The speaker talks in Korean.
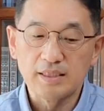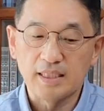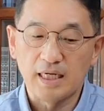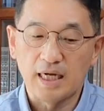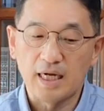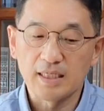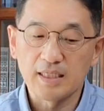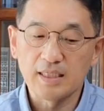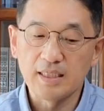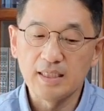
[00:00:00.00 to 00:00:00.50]

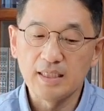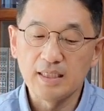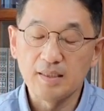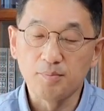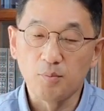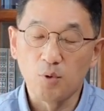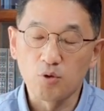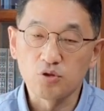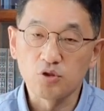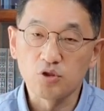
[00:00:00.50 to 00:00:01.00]

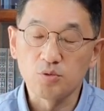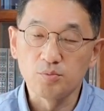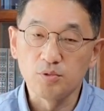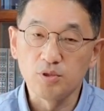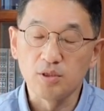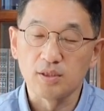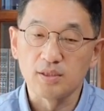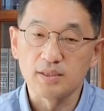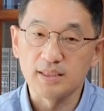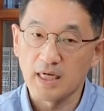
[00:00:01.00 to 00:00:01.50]
자기
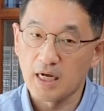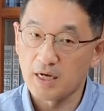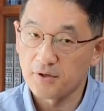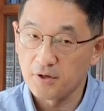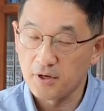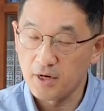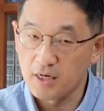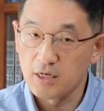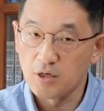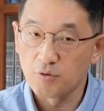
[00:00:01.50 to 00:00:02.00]
목숨을
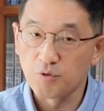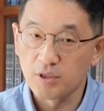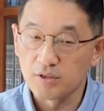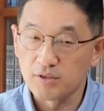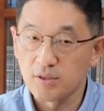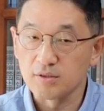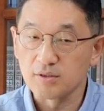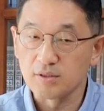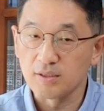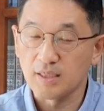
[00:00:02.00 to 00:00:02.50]
자결하려고
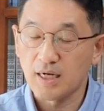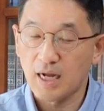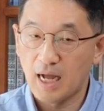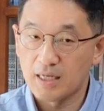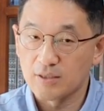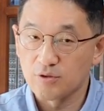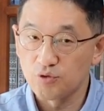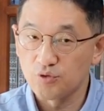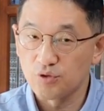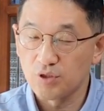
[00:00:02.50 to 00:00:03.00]
했던 그
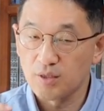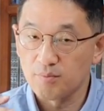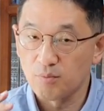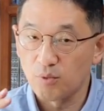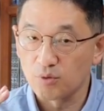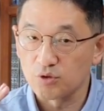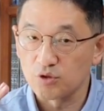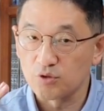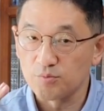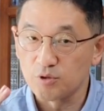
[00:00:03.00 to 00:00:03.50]
간수의
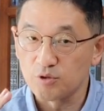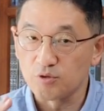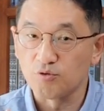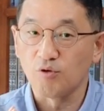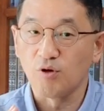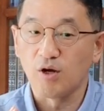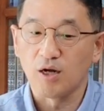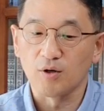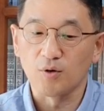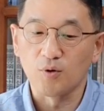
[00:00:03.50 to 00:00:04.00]
목숨을
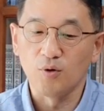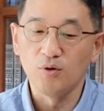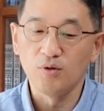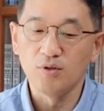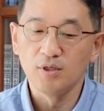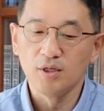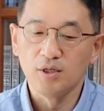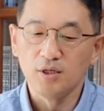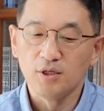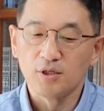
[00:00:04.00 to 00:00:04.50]

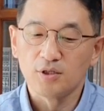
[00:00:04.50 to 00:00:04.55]
구하고